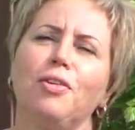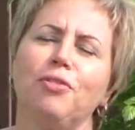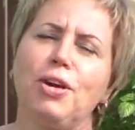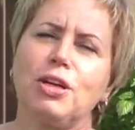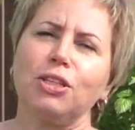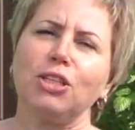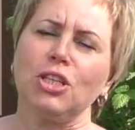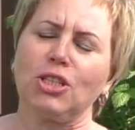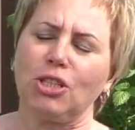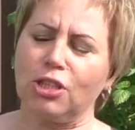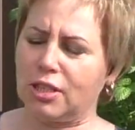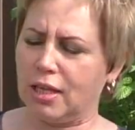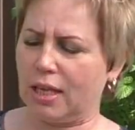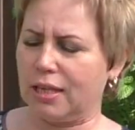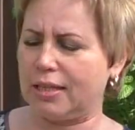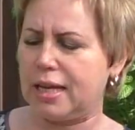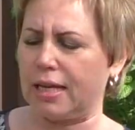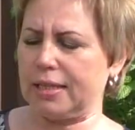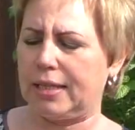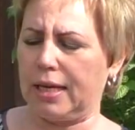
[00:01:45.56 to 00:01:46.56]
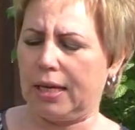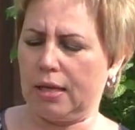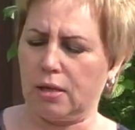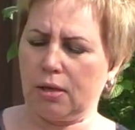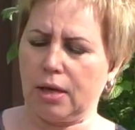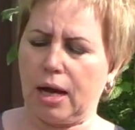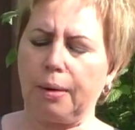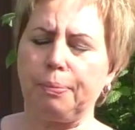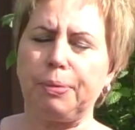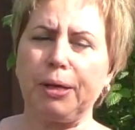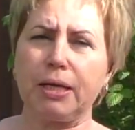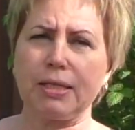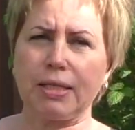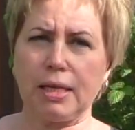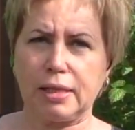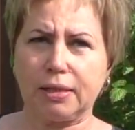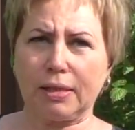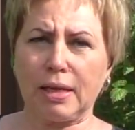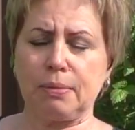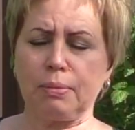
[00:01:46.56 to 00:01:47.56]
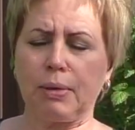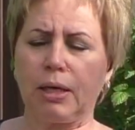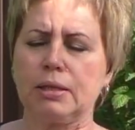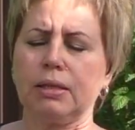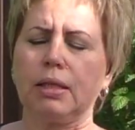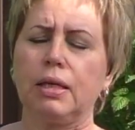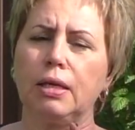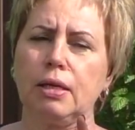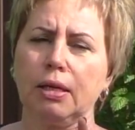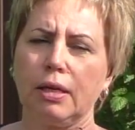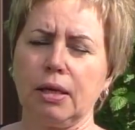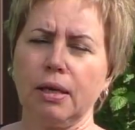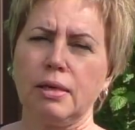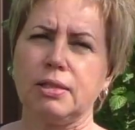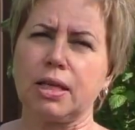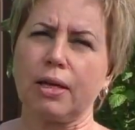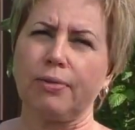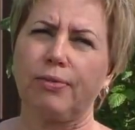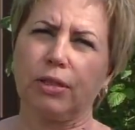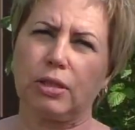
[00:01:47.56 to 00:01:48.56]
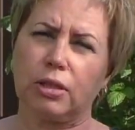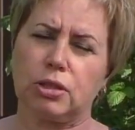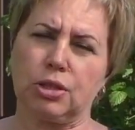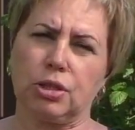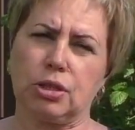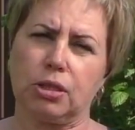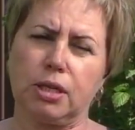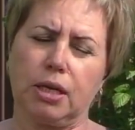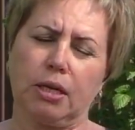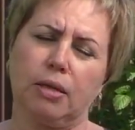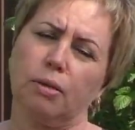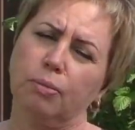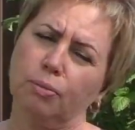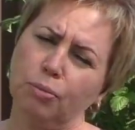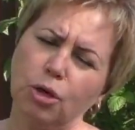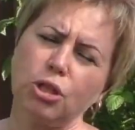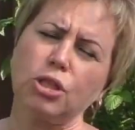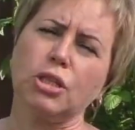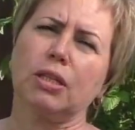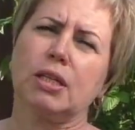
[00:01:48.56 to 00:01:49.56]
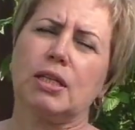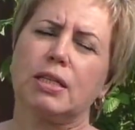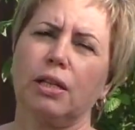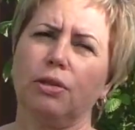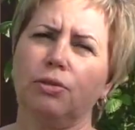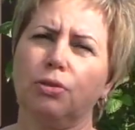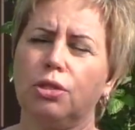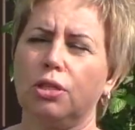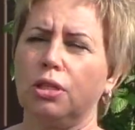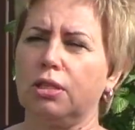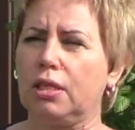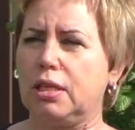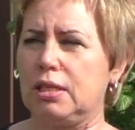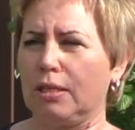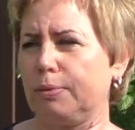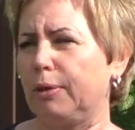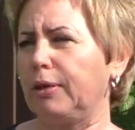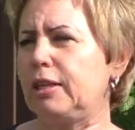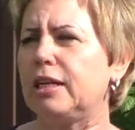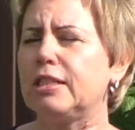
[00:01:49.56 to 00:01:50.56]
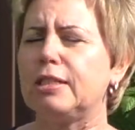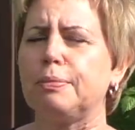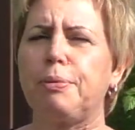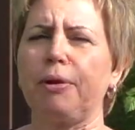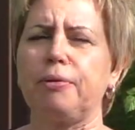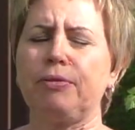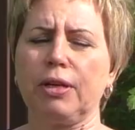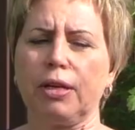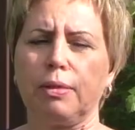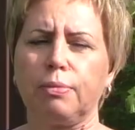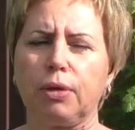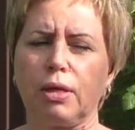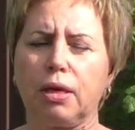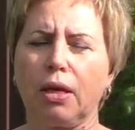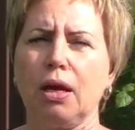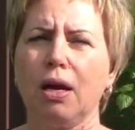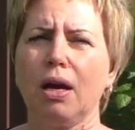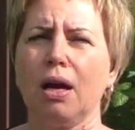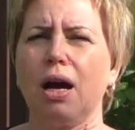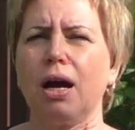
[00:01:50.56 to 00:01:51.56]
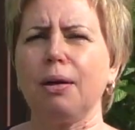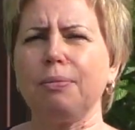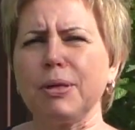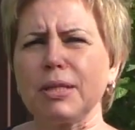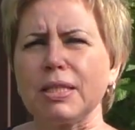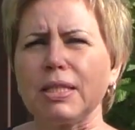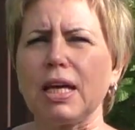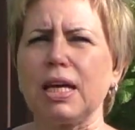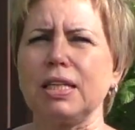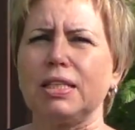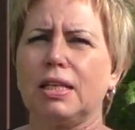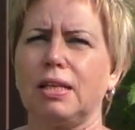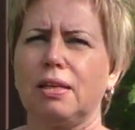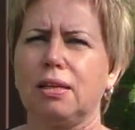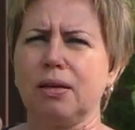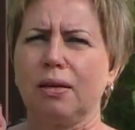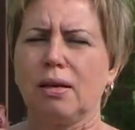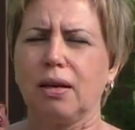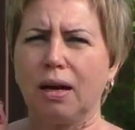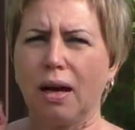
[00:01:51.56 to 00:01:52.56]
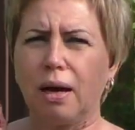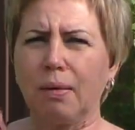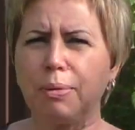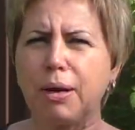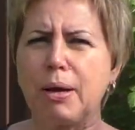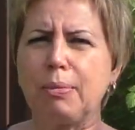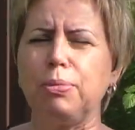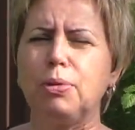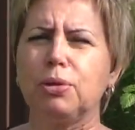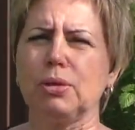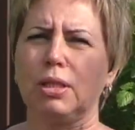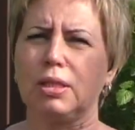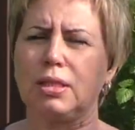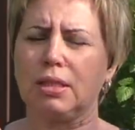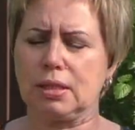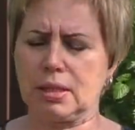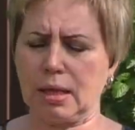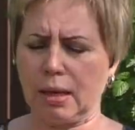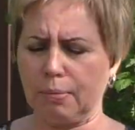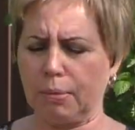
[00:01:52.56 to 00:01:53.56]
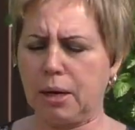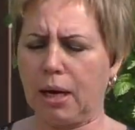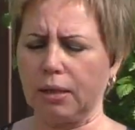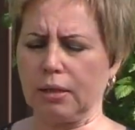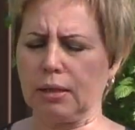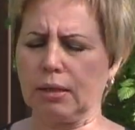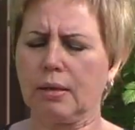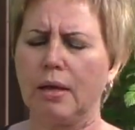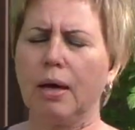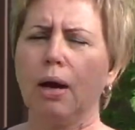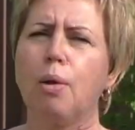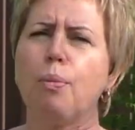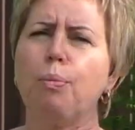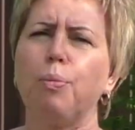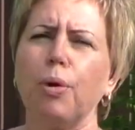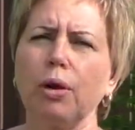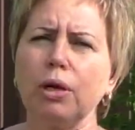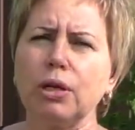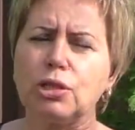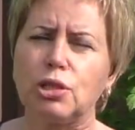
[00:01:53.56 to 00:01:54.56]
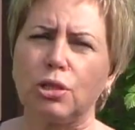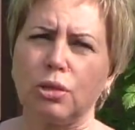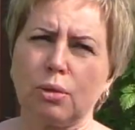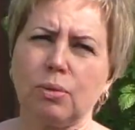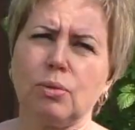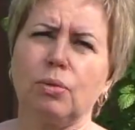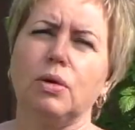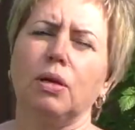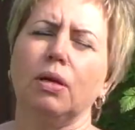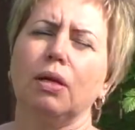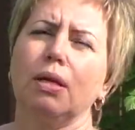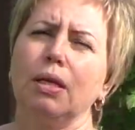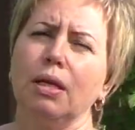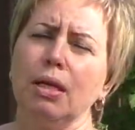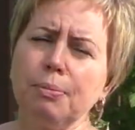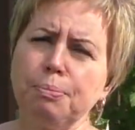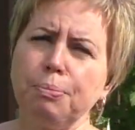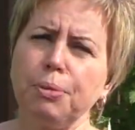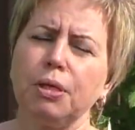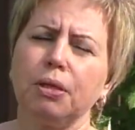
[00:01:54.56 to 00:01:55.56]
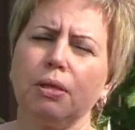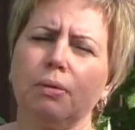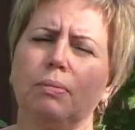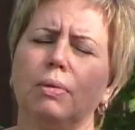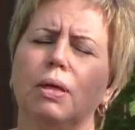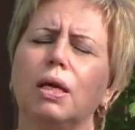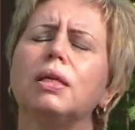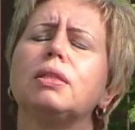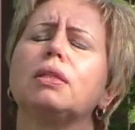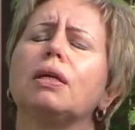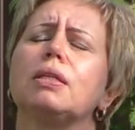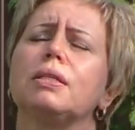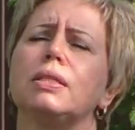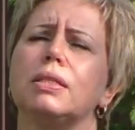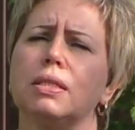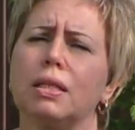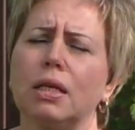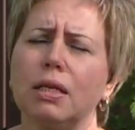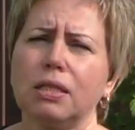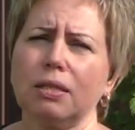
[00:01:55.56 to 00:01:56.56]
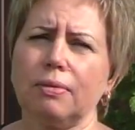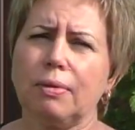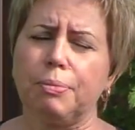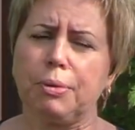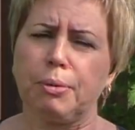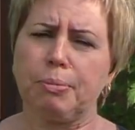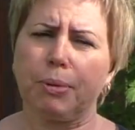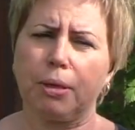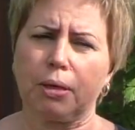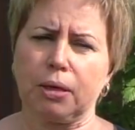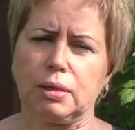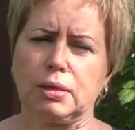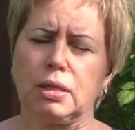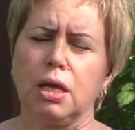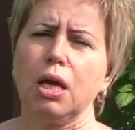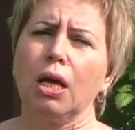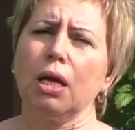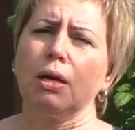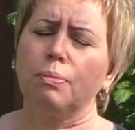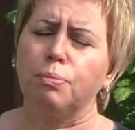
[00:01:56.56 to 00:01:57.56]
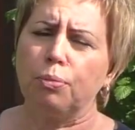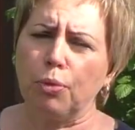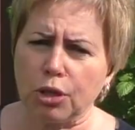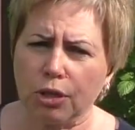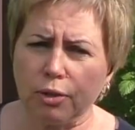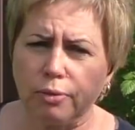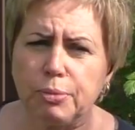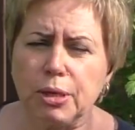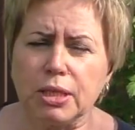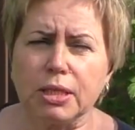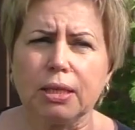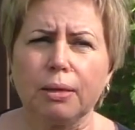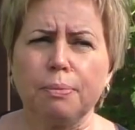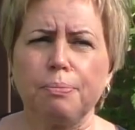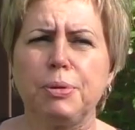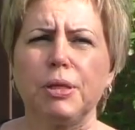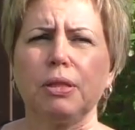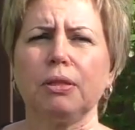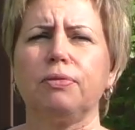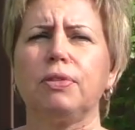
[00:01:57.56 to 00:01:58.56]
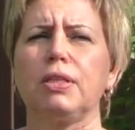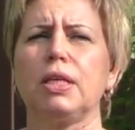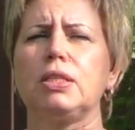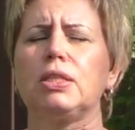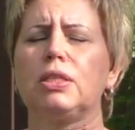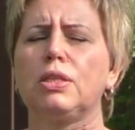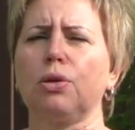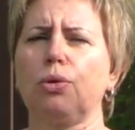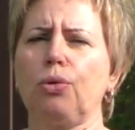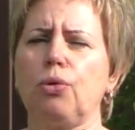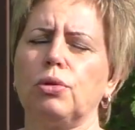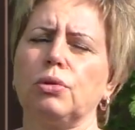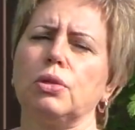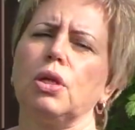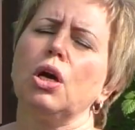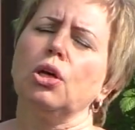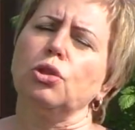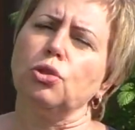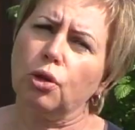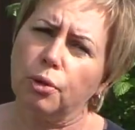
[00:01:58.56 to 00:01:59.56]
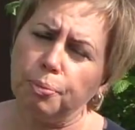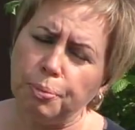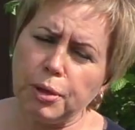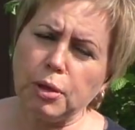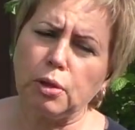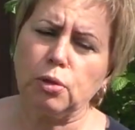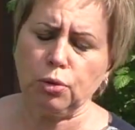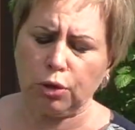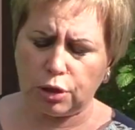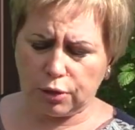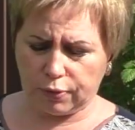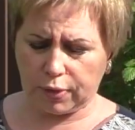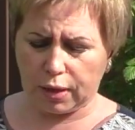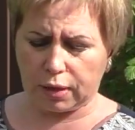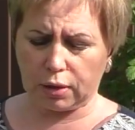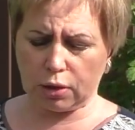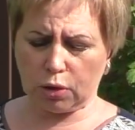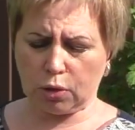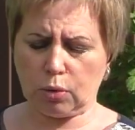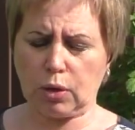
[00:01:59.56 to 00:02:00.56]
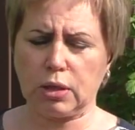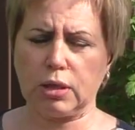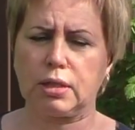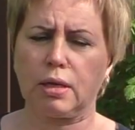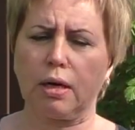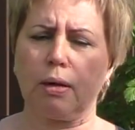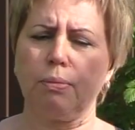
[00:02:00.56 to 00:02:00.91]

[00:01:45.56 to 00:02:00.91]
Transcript: фактически за день обрезали томаты и за, в этот же день. Можно на следующий день, смотрите по времени. Обязательно обработайте томаты по листу эпином. Это антистрессовый препарат. Можно вместо эпина взять циркон, но эпин лучше в данной ситуации